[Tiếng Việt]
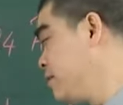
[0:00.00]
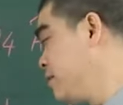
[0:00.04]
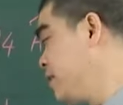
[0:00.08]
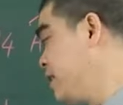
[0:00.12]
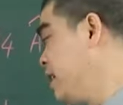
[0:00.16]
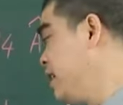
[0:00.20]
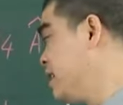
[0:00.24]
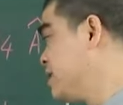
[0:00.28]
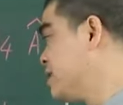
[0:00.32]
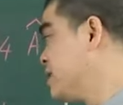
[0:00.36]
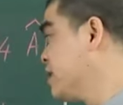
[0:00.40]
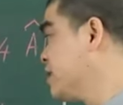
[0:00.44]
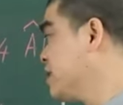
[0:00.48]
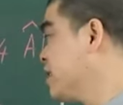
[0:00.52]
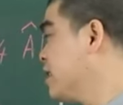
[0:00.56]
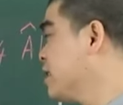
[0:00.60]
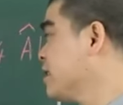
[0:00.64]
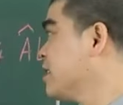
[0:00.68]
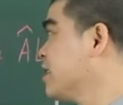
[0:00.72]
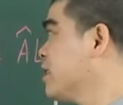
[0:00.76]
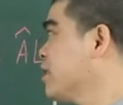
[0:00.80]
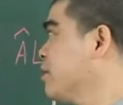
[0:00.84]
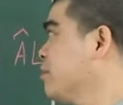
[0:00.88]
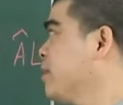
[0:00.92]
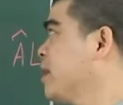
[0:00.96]
và để gia
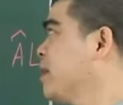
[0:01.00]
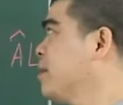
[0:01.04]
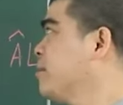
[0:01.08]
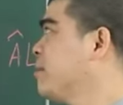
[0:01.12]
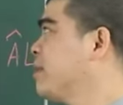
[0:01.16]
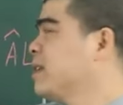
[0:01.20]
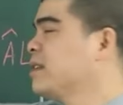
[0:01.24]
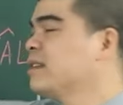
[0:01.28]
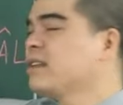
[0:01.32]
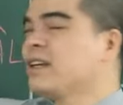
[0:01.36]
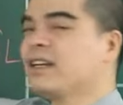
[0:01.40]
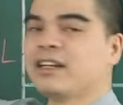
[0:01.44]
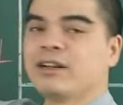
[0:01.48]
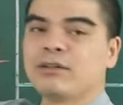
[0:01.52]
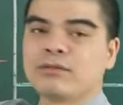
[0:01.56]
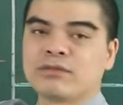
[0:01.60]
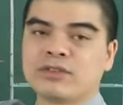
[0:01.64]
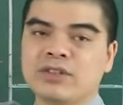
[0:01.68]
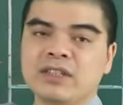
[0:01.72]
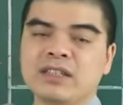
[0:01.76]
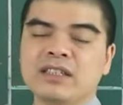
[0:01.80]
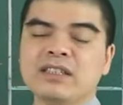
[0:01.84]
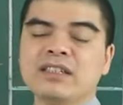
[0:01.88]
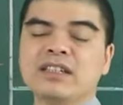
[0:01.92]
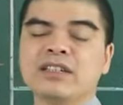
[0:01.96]
tăng thêm cái may mắn tài lộc
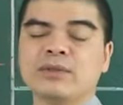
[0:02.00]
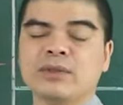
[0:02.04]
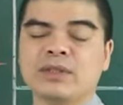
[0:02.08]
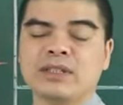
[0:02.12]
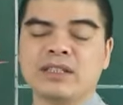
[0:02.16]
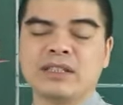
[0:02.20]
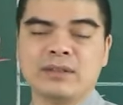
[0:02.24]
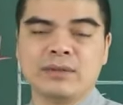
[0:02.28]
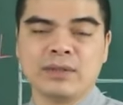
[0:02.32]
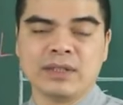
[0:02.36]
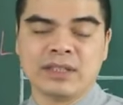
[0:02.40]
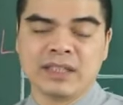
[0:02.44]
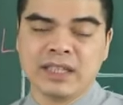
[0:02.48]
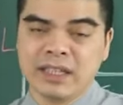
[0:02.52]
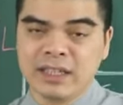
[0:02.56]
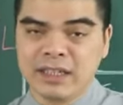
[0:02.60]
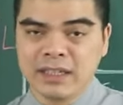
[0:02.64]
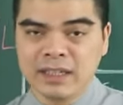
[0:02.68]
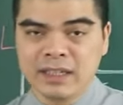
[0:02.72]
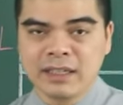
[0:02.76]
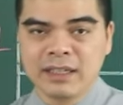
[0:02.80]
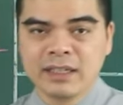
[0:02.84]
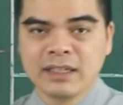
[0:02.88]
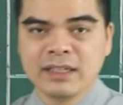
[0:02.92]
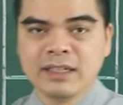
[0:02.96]
cho những người tuổi, tuổi
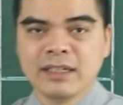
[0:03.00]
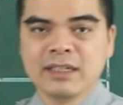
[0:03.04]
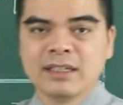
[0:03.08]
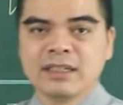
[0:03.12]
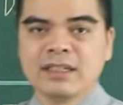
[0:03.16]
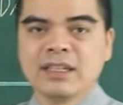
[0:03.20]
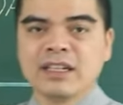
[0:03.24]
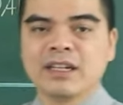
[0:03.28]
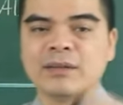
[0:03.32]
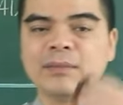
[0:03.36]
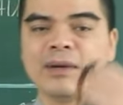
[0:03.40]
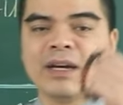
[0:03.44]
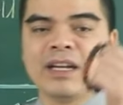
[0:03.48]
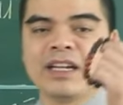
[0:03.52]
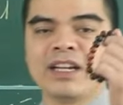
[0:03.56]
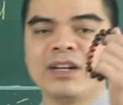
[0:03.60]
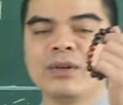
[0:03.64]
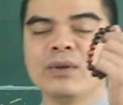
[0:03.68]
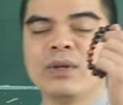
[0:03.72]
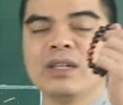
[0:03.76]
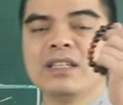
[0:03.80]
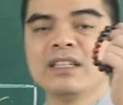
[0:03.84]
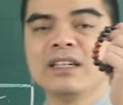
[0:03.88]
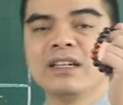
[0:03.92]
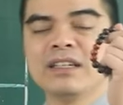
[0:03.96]
tỵ ấy thì các bạn hãy
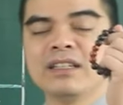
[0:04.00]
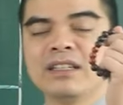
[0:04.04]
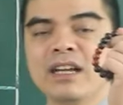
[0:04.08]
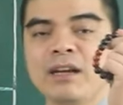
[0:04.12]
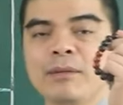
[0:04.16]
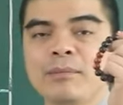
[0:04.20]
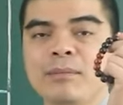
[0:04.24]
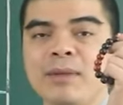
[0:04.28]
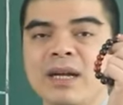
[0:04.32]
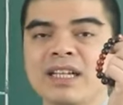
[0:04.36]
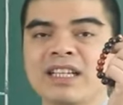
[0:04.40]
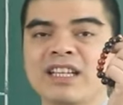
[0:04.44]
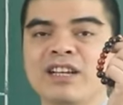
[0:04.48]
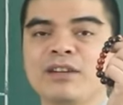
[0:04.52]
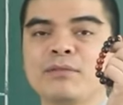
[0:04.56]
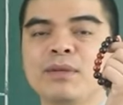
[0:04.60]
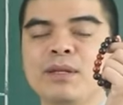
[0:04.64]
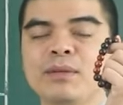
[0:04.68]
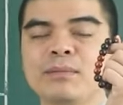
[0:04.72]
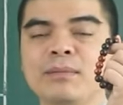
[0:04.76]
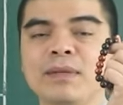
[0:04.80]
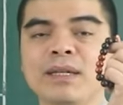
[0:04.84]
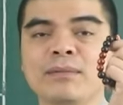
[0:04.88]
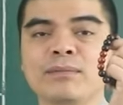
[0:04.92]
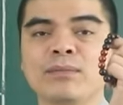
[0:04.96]
luôn nhớ nhé mang theo
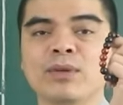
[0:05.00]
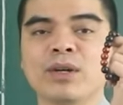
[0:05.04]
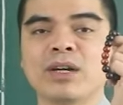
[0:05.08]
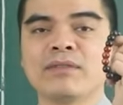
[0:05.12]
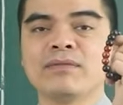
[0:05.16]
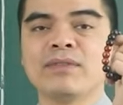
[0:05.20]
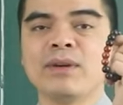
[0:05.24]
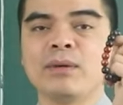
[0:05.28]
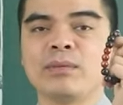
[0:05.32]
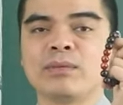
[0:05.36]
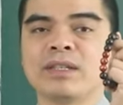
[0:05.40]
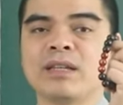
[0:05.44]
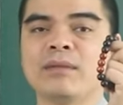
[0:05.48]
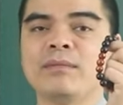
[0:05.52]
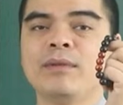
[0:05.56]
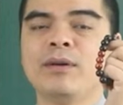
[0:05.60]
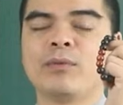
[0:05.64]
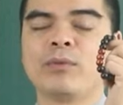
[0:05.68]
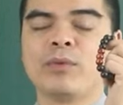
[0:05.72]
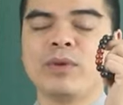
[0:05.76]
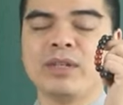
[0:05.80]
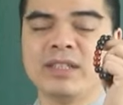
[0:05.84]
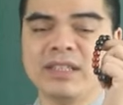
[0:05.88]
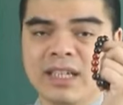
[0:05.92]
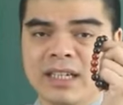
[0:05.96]
bên mình một cái vòng tam
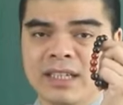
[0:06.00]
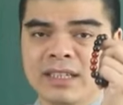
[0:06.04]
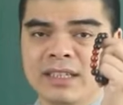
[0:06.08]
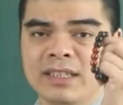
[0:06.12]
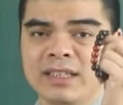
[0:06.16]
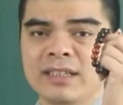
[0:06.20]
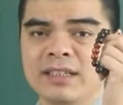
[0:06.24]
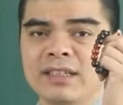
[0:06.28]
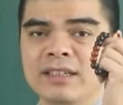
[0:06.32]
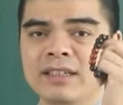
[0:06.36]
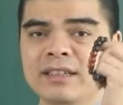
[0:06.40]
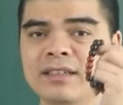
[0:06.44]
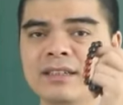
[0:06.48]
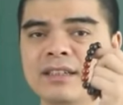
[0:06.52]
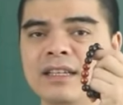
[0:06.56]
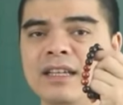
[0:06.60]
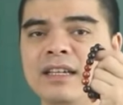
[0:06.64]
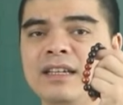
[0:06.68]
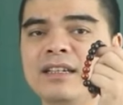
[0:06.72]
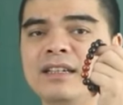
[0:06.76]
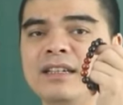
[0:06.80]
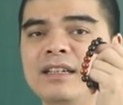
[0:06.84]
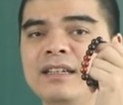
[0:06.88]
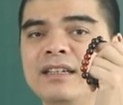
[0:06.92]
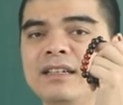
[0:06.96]
hợp quý nhân
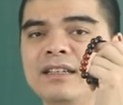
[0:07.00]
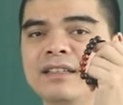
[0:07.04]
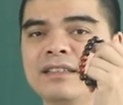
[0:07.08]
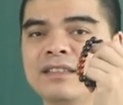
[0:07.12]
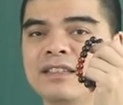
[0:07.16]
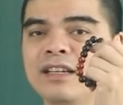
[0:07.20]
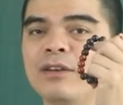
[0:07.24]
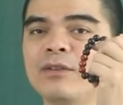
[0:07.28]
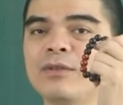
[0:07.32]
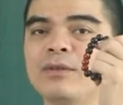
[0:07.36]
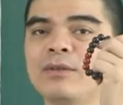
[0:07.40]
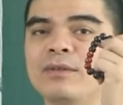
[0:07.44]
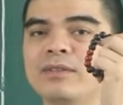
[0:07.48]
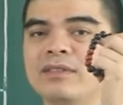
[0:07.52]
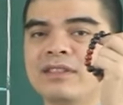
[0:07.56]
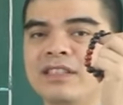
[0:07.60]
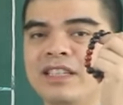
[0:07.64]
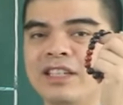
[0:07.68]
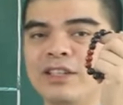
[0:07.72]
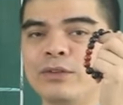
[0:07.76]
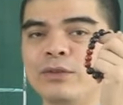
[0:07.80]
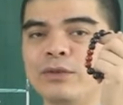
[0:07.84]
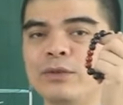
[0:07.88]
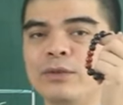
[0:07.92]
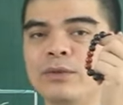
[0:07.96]
tỵ dậu
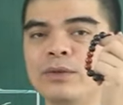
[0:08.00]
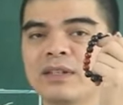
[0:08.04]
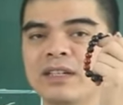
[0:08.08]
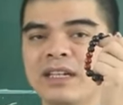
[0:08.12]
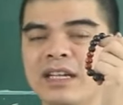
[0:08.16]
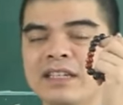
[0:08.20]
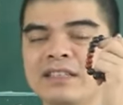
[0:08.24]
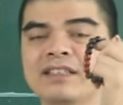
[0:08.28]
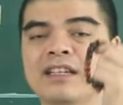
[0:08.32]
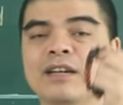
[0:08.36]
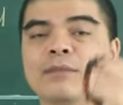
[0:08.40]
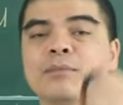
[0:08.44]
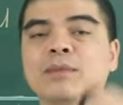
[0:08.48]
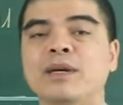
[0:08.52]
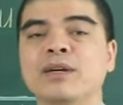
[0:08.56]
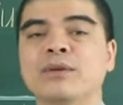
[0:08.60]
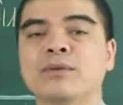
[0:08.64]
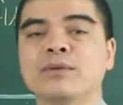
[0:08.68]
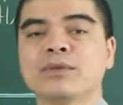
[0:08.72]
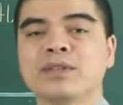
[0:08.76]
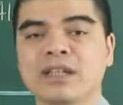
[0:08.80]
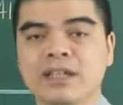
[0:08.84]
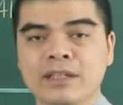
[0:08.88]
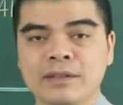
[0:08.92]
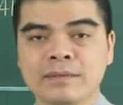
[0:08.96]
xỉu để trợ mệnh
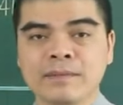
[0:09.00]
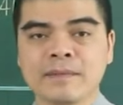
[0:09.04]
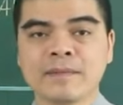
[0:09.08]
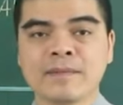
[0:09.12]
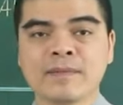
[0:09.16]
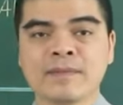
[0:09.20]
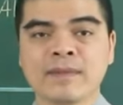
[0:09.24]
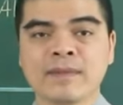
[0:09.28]
ngũ thân